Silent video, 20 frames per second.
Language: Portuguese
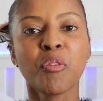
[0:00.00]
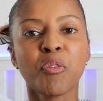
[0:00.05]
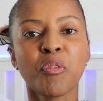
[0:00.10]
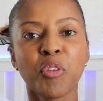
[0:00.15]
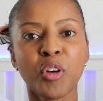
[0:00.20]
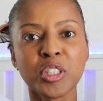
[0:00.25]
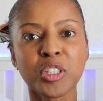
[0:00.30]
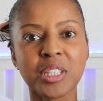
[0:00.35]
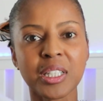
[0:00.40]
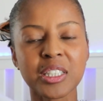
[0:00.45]

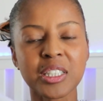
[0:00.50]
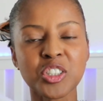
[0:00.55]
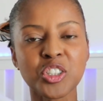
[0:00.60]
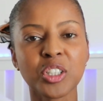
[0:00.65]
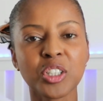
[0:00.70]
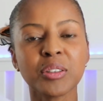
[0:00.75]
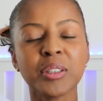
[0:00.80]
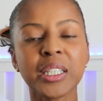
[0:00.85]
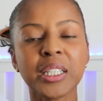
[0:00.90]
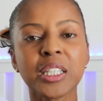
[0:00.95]
Vou estar
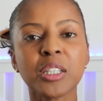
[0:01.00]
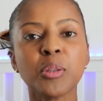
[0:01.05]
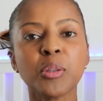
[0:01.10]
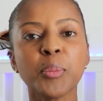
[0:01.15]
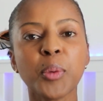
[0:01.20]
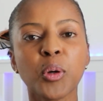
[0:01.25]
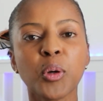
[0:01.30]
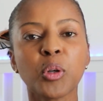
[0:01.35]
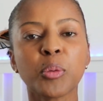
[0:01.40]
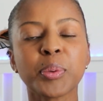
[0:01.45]
deixando o link do
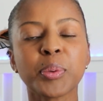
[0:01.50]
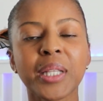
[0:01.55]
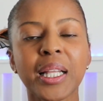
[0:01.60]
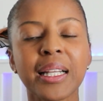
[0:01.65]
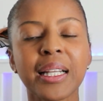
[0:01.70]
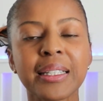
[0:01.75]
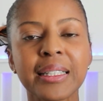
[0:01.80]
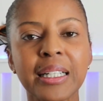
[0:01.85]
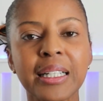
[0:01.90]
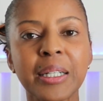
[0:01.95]
meu grupo
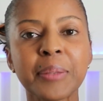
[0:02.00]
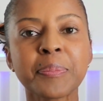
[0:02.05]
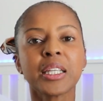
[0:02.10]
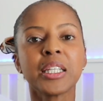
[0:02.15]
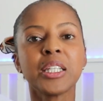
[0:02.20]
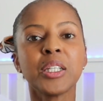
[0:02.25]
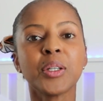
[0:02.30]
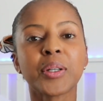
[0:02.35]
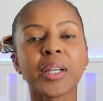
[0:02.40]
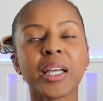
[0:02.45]
Telegram
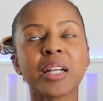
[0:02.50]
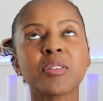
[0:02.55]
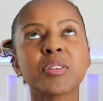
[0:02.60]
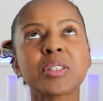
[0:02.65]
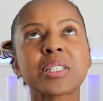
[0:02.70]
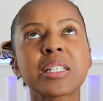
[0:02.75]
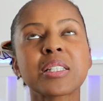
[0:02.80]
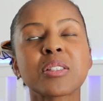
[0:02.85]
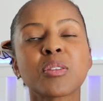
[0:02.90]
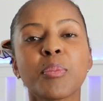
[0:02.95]
e eu quero
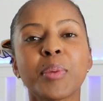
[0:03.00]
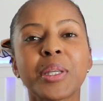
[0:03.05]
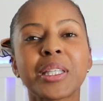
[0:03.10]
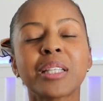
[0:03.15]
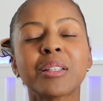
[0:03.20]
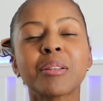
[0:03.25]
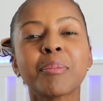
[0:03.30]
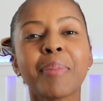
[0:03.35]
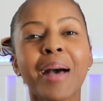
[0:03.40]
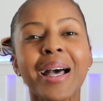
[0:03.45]
vocês
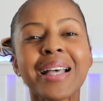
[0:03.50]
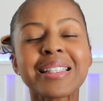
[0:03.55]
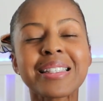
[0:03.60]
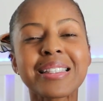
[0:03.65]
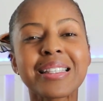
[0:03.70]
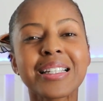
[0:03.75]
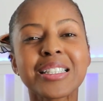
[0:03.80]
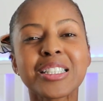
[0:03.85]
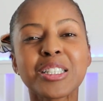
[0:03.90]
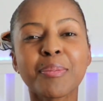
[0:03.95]
comentando
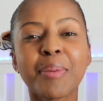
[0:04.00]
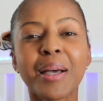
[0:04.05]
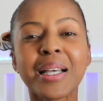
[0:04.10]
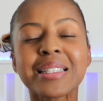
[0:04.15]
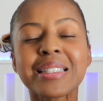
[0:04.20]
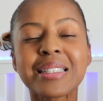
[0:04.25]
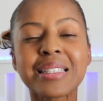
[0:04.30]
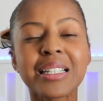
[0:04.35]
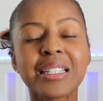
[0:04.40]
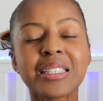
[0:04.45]
bastante,
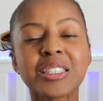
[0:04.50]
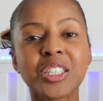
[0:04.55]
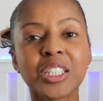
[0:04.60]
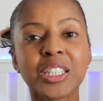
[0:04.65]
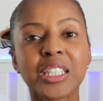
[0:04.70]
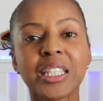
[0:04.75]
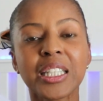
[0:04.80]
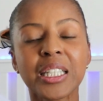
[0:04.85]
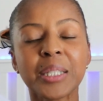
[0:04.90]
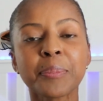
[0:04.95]
bastante
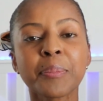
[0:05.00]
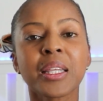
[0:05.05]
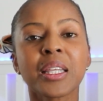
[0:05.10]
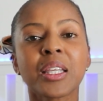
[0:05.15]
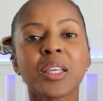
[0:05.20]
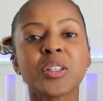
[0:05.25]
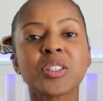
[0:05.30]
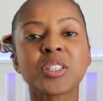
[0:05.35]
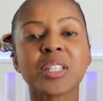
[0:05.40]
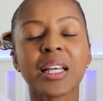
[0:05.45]
aqui
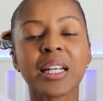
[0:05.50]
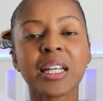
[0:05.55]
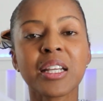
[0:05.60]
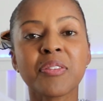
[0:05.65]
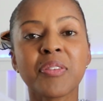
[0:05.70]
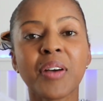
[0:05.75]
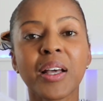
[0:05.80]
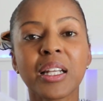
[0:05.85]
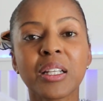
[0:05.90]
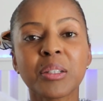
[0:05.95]
que eu
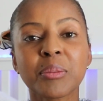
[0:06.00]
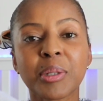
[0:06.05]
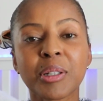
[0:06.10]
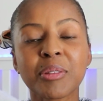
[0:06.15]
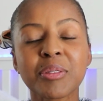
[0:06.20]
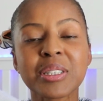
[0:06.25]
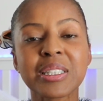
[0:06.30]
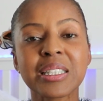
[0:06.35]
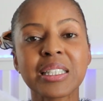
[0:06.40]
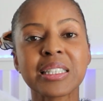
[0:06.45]
estarei falando pra
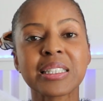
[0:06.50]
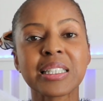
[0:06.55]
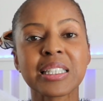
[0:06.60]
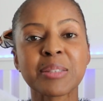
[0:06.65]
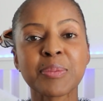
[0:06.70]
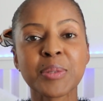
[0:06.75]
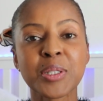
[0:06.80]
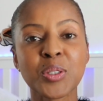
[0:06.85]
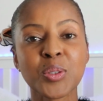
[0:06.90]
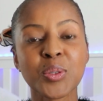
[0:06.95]
vocês
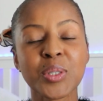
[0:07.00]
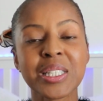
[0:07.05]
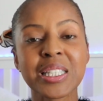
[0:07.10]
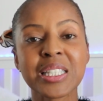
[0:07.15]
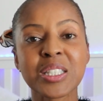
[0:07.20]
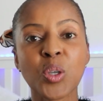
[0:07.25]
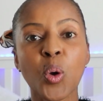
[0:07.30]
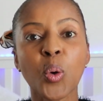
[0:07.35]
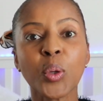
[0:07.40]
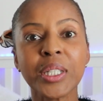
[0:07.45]
as pessoas
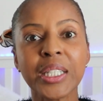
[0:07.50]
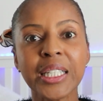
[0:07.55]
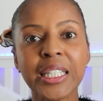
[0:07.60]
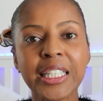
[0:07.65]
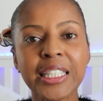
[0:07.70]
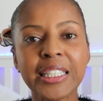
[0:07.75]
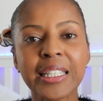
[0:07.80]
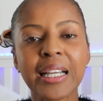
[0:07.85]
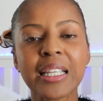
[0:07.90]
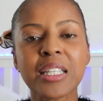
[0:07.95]

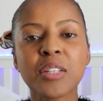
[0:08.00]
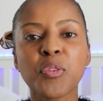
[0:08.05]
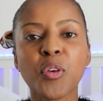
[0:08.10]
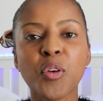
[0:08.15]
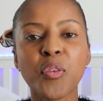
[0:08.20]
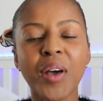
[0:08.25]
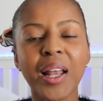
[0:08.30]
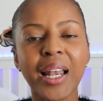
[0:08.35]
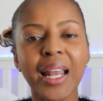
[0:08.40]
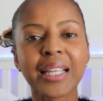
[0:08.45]
escolhidas e
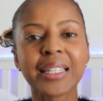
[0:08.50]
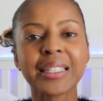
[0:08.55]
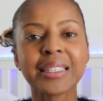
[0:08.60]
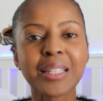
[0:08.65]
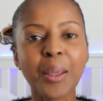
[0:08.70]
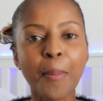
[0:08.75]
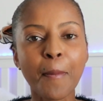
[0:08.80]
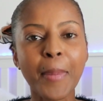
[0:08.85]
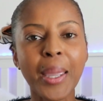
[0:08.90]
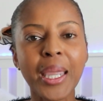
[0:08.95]
vou falar aqui
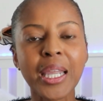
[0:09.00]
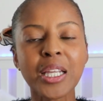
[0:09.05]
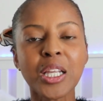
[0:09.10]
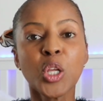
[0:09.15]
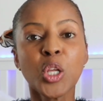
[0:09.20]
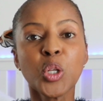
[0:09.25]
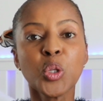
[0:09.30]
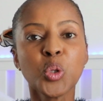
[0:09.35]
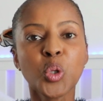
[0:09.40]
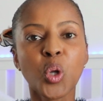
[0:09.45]
também
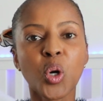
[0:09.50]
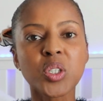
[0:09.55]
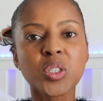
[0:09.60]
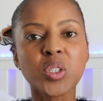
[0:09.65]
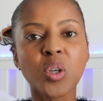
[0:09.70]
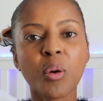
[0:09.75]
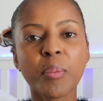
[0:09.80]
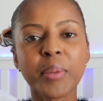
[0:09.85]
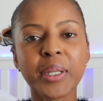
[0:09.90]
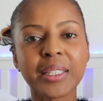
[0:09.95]
nos
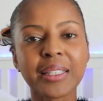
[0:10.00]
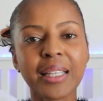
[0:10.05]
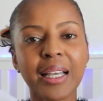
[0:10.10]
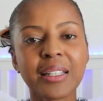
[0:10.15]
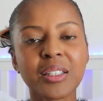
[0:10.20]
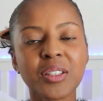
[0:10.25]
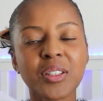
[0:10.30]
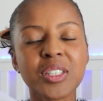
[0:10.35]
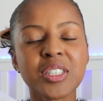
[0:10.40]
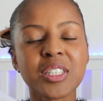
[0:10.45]

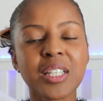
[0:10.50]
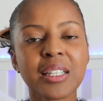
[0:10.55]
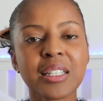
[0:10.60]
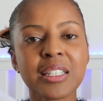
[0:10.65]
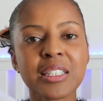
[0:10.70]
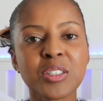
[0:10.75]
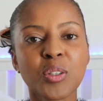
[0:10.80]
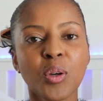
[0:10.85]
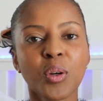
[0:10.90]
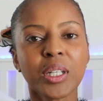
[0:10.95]
comentários que eu
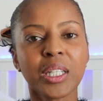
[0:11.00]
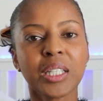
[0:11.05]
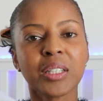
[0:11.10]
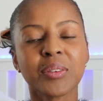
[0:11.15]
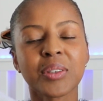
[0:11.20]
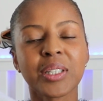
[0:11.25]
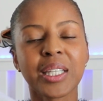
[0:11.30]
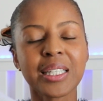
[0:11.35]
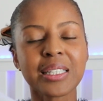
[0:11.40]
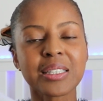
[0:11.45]
estarei
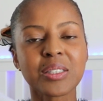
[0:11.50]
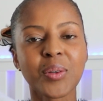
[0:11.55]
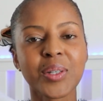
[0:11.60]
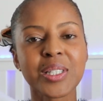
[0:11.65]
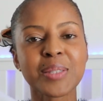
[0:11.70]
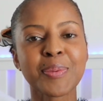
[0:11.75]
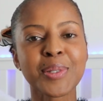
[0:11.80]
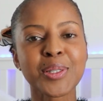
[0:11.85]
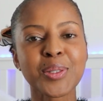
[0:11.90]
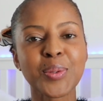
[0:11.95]
escolhendo quem são
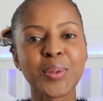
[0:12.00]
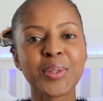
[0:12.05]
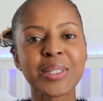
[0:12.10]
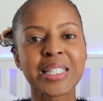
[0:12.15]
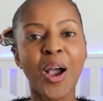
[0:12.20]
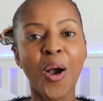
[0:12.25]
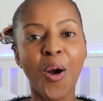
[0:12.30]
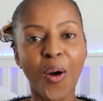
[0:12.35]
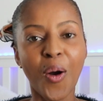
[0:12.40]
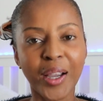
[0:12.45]
as pessoas.
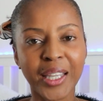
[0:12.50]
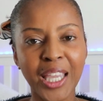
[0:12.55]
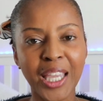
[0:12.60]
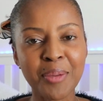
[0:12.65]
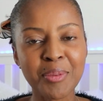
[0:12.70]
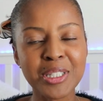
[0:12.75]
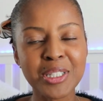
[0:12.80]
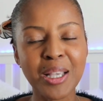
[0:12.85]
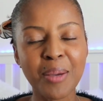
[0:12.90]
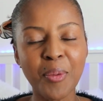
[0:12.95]

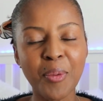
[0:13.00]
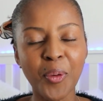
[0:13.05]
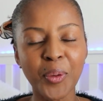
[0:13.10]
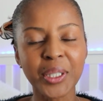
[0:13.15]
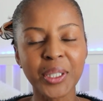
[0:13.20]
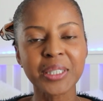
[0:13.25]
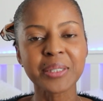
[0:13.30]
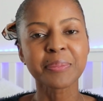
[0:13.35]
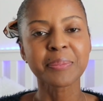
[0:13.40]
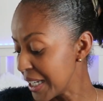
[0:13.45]
Ok, meus
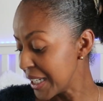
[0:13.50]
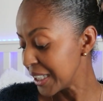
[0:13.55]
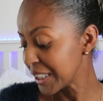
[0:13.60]
amores?